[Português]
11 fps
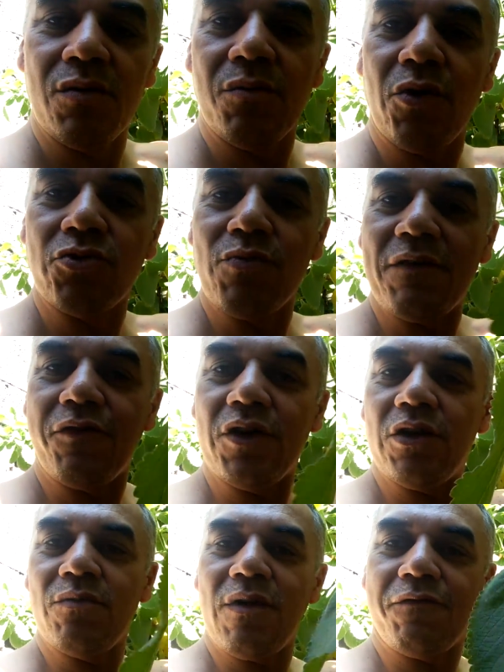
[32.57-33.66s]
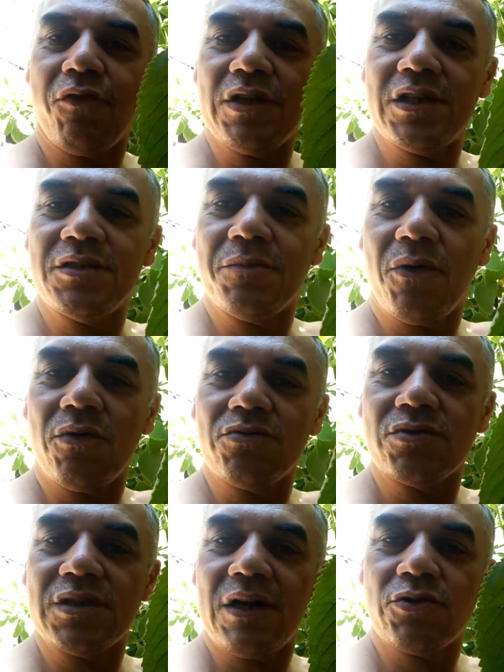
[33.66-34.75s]
boldo uma, folha, uma folha de
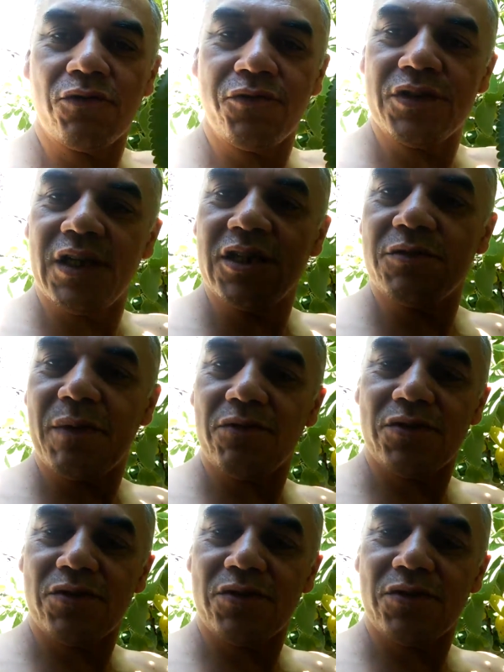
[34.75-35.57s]
boldo já é o suficiente para